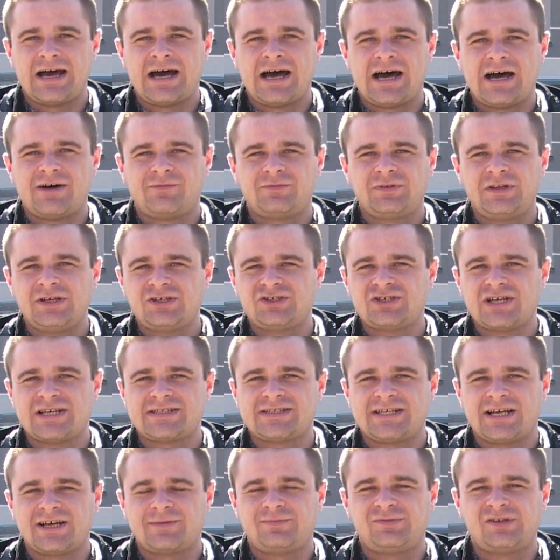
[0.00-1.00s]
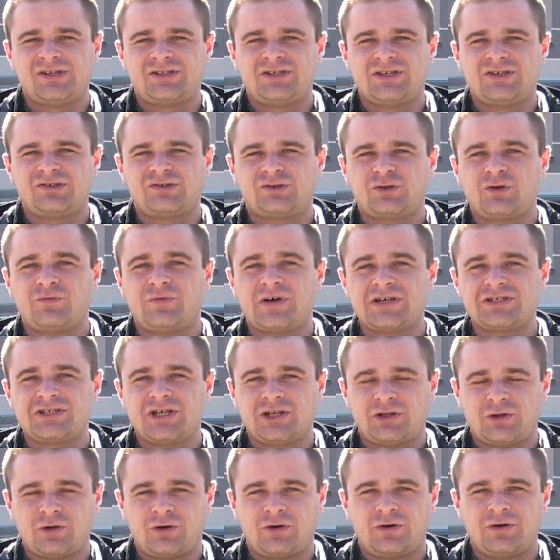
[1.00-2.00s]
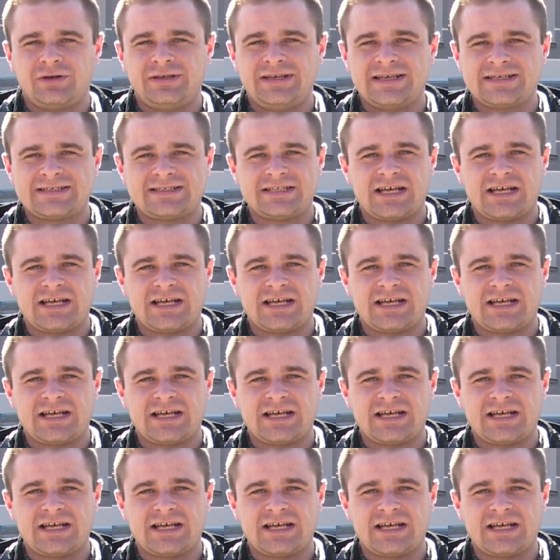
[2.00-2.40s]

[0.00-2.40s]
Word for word: a w tych czasach przecież to właśnie to jest